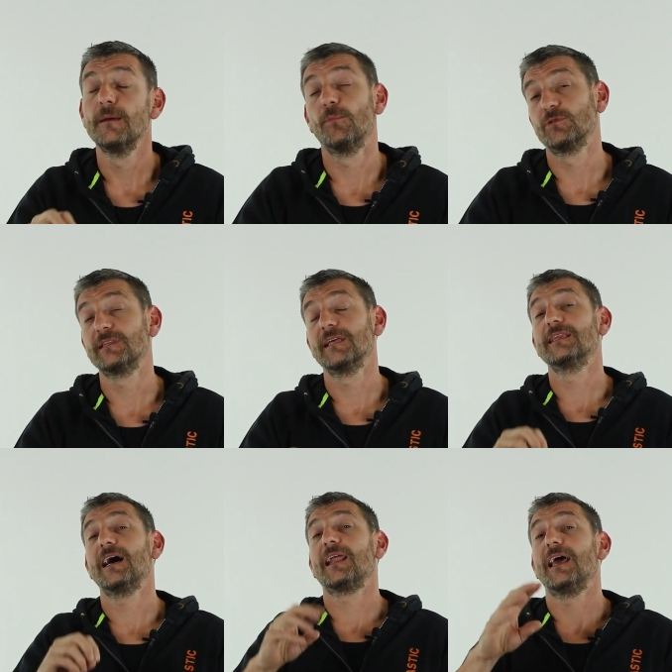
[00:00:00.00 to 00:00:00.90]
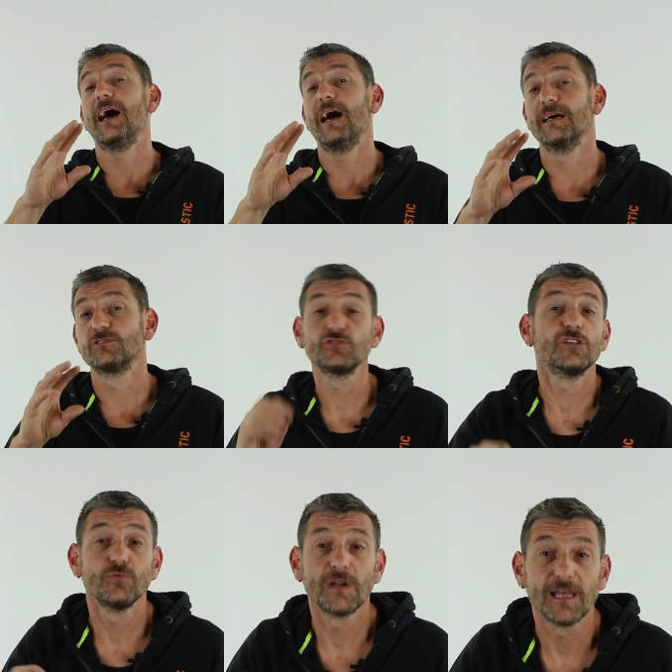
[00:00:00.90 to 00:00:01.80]
potete andare a
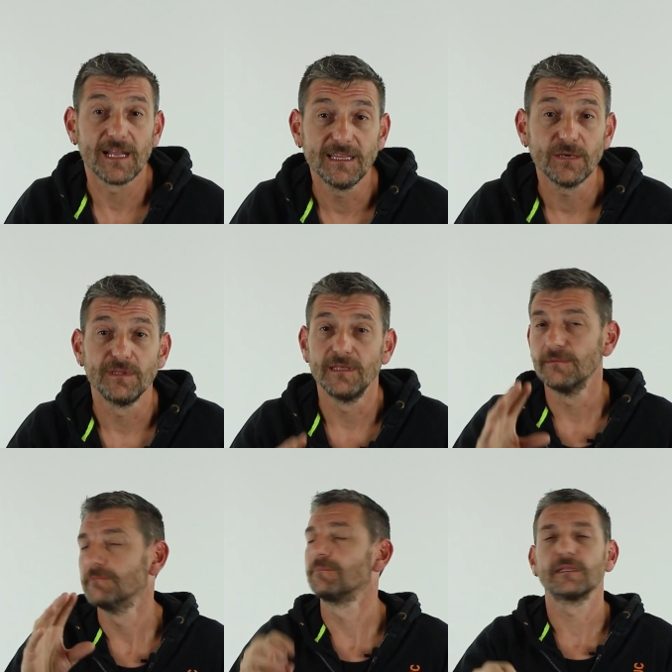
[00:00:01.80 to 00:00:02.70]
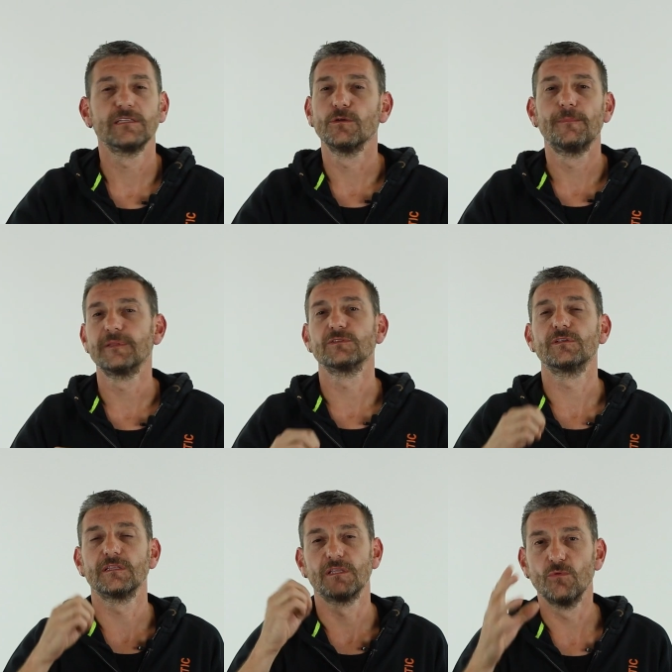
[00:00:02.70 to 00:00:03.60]
sostituire la rete, quindi prendete un pezzo
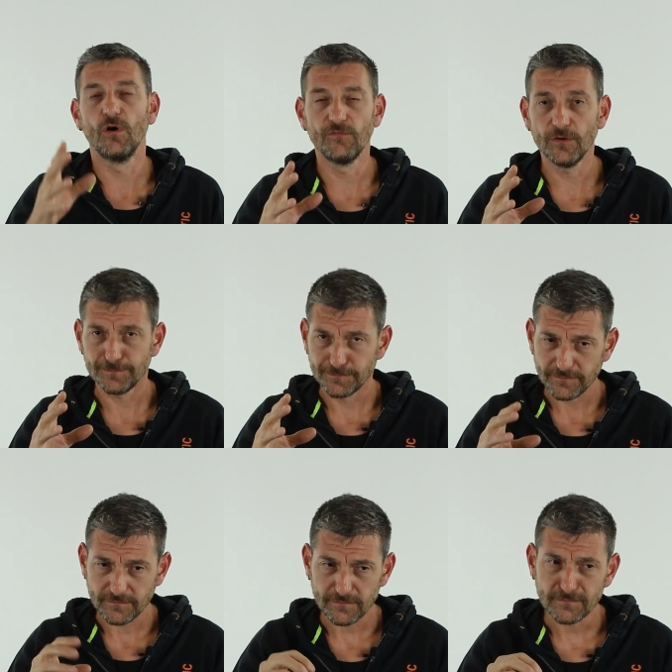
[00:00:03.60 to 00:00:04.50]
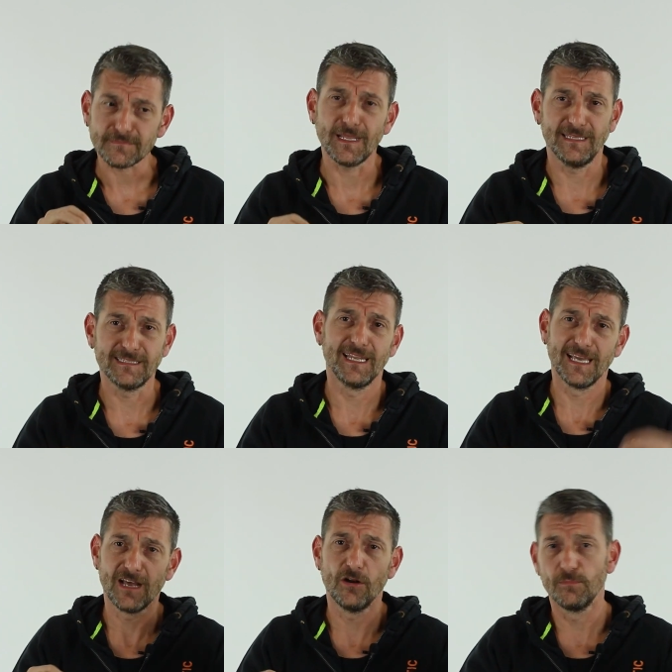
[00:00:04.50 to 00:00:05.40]
di rete nuovo, andate a
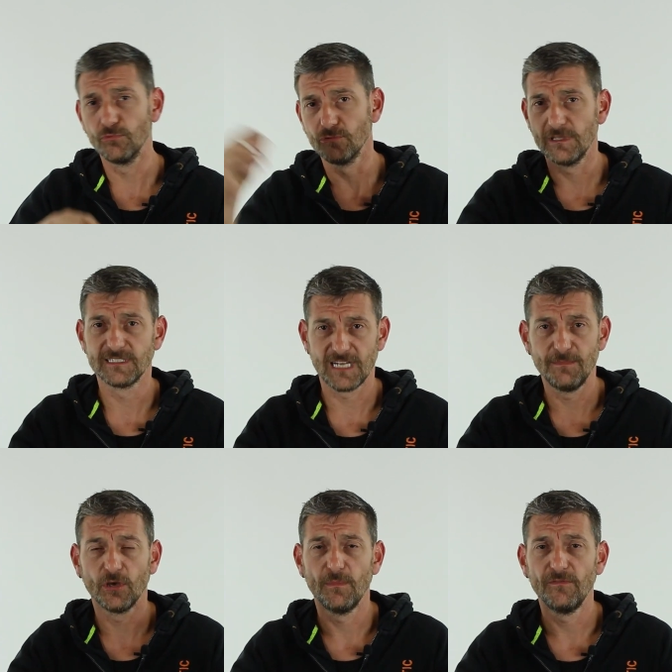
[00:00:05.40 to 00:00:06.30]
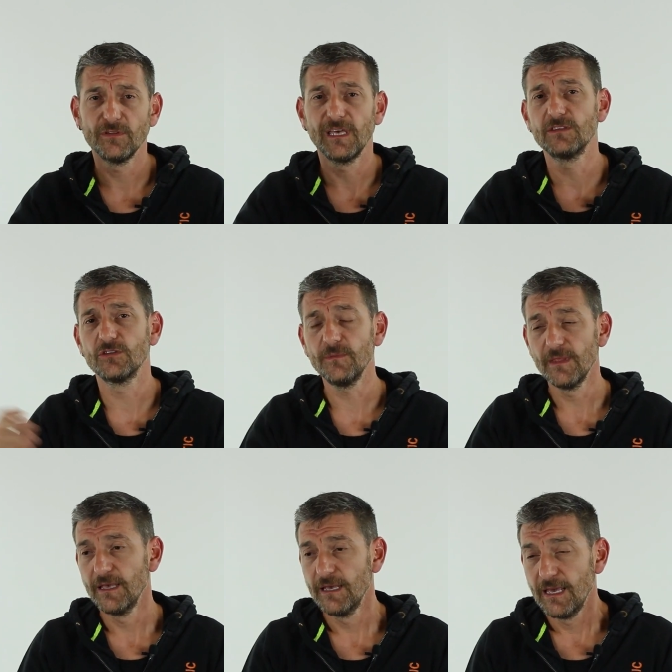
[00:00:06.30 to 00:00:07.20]
legarlo appunto agli estremi come vi ho detto,
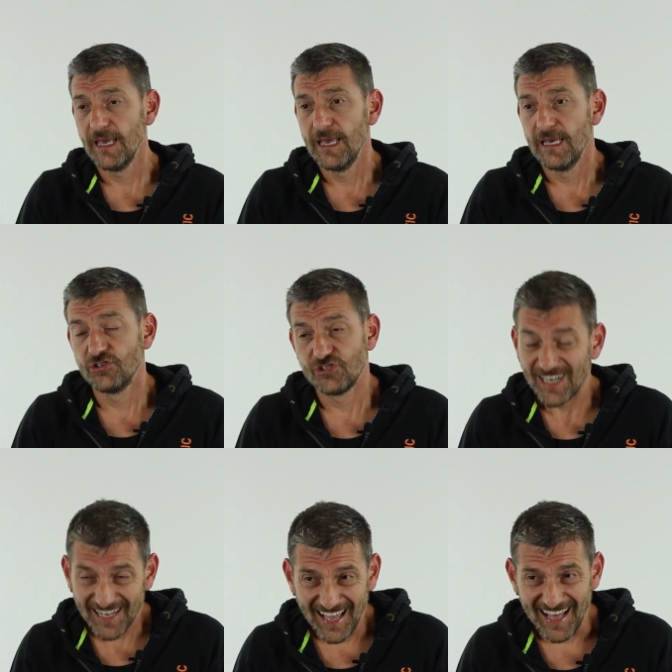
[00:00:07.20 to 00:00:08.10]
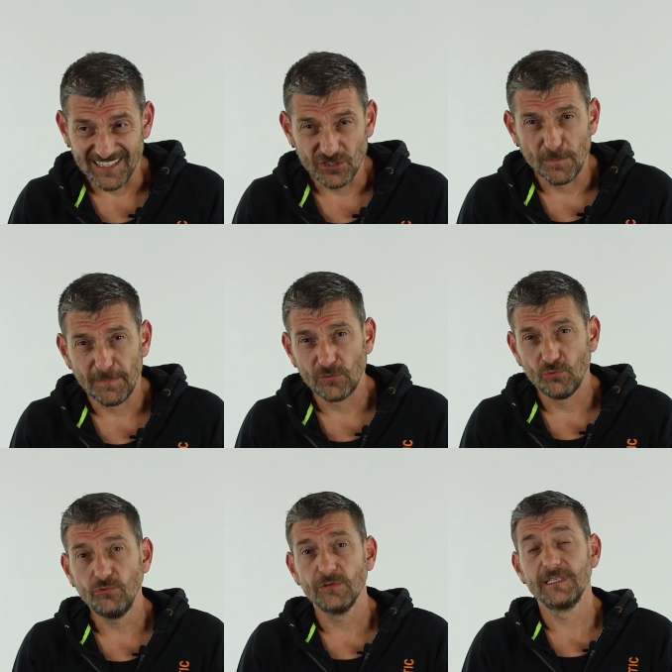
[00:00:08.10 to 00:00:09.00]
cercate
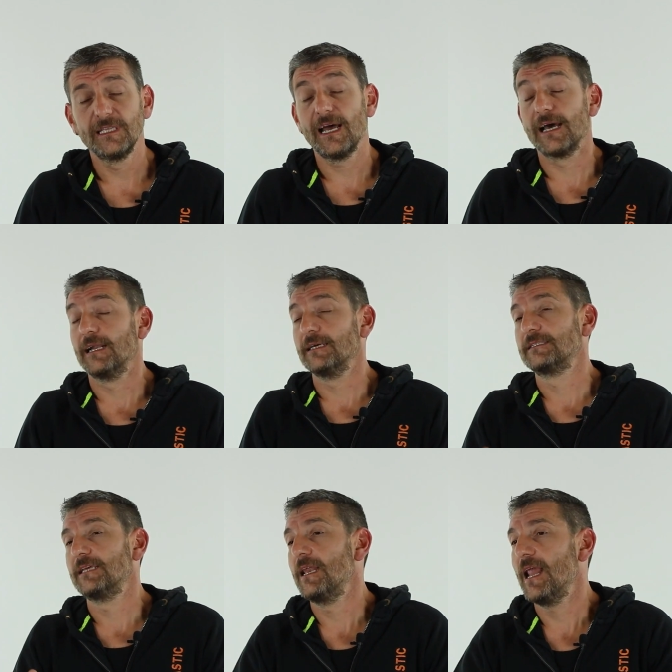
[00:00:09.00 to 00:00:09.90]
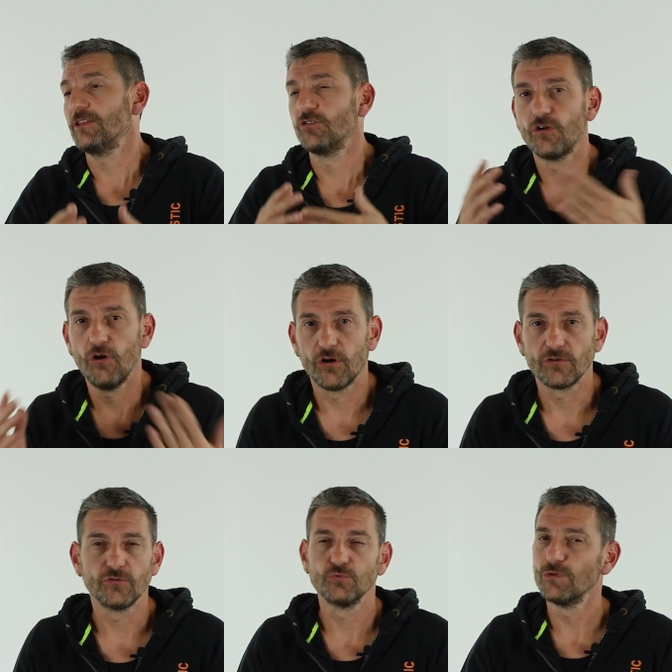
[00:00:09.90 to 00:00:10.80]
soprattutto di tirarla, se il lato è
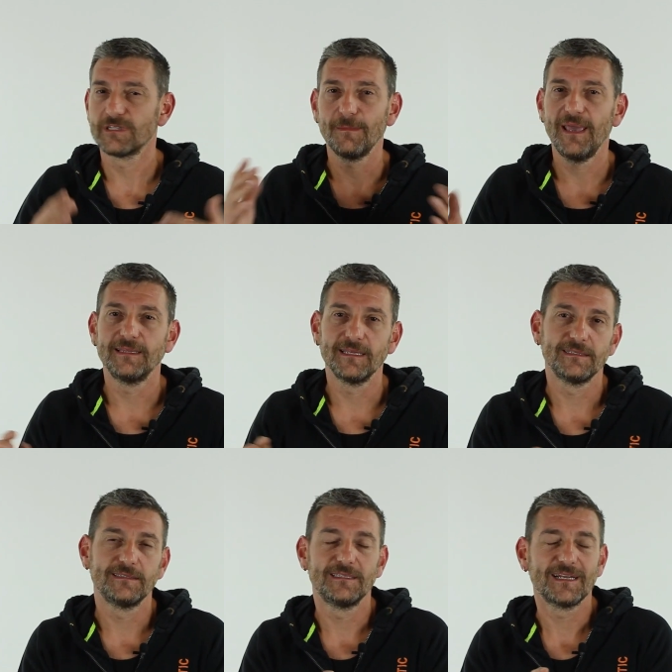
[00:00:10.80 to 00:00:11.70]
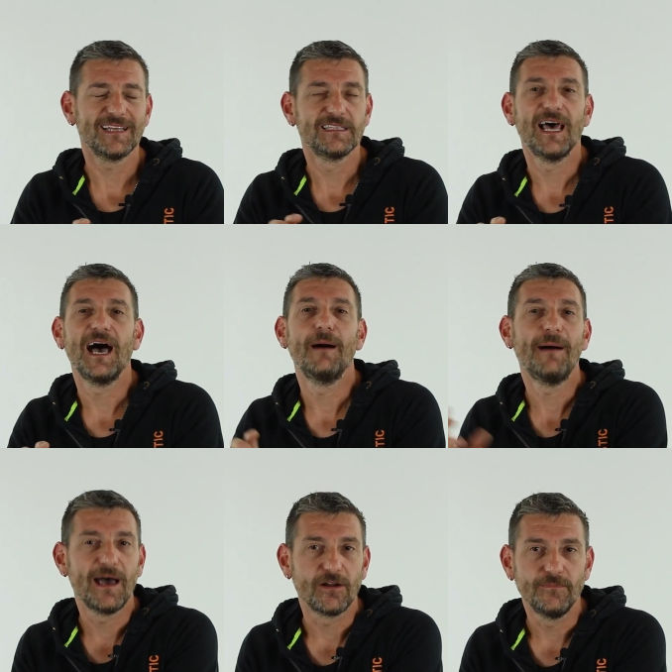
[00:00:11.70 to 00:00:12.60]
corto, 2-3 metri, tiratela a
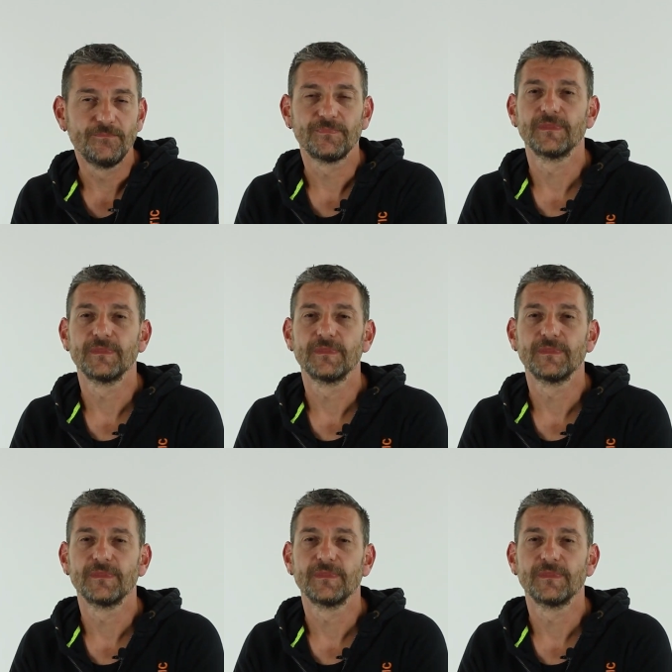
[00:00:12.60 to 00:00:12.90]
mano,